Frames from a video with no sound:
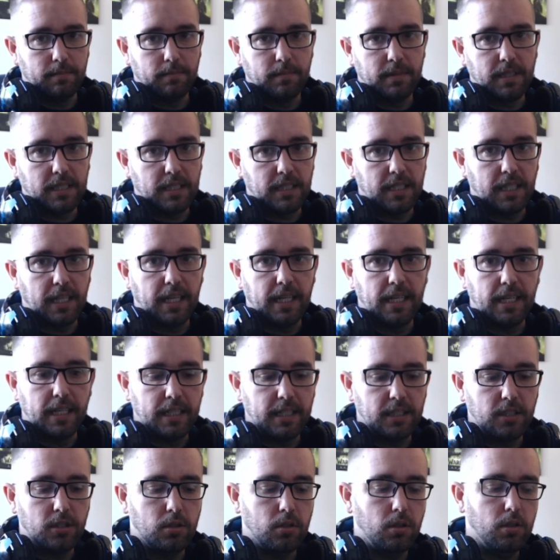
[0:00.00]
Ya está, el
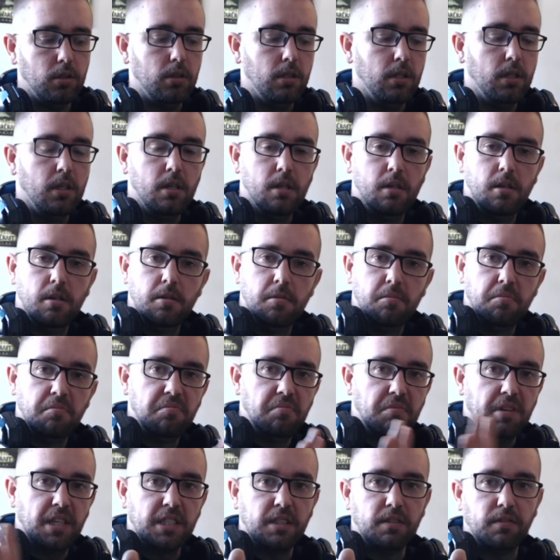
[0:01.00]
resto
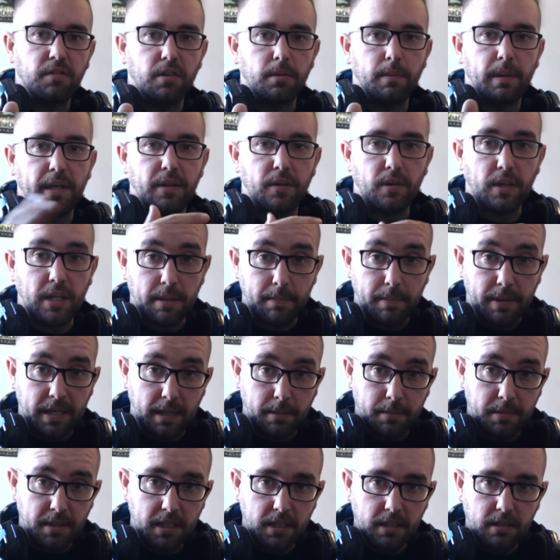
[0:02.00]
es información que
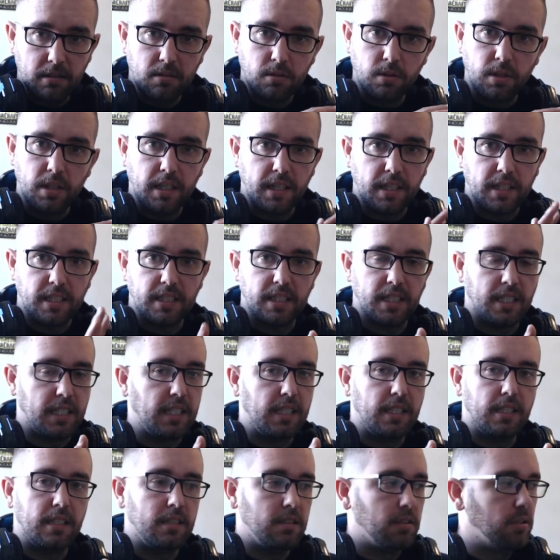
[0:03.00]
para mí no es
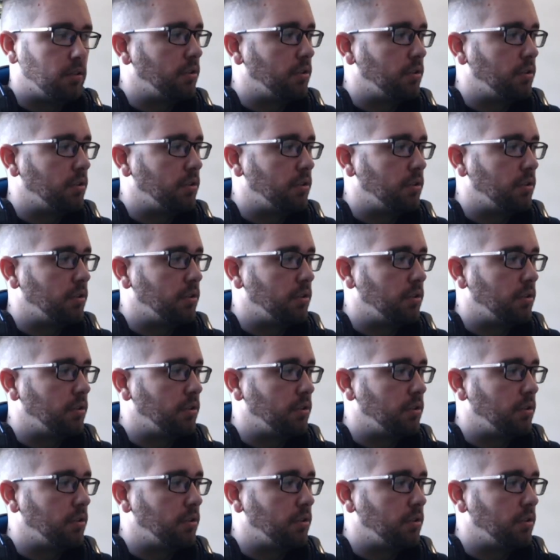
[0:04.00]
necesaria.